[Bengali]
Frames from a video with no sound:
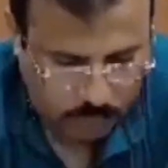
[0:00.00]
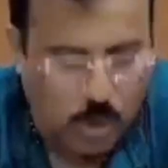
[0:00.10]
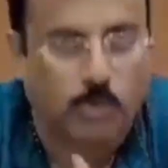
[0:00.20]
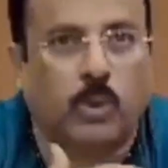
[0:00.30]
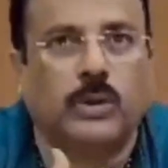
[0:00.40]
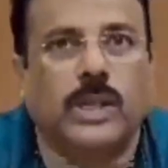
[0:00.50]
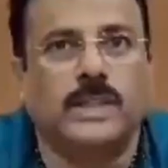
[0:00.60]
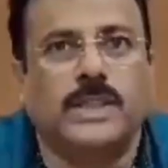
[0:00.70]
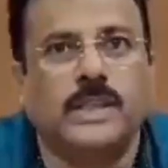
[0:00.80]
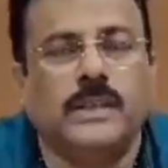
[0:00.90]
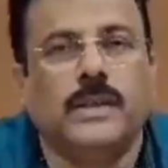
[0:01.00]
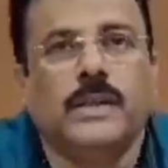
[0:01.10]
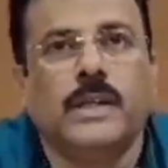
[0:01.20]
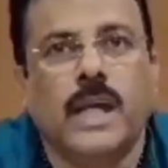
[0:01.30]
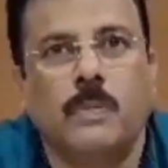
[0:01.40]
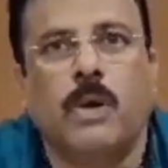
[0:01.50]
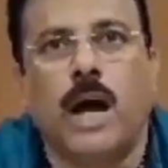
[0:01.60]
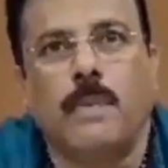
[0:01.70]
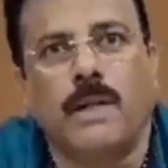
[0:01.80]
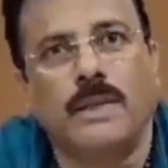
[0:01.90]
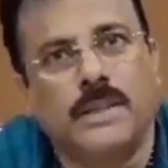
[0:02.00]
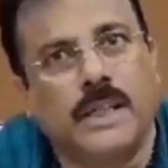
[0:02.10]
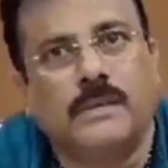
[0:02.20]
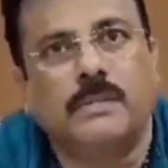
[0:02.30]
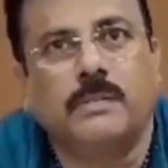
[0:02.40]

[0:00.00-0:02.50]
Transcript: শপথ নিয়েছি এবং আমার নিজের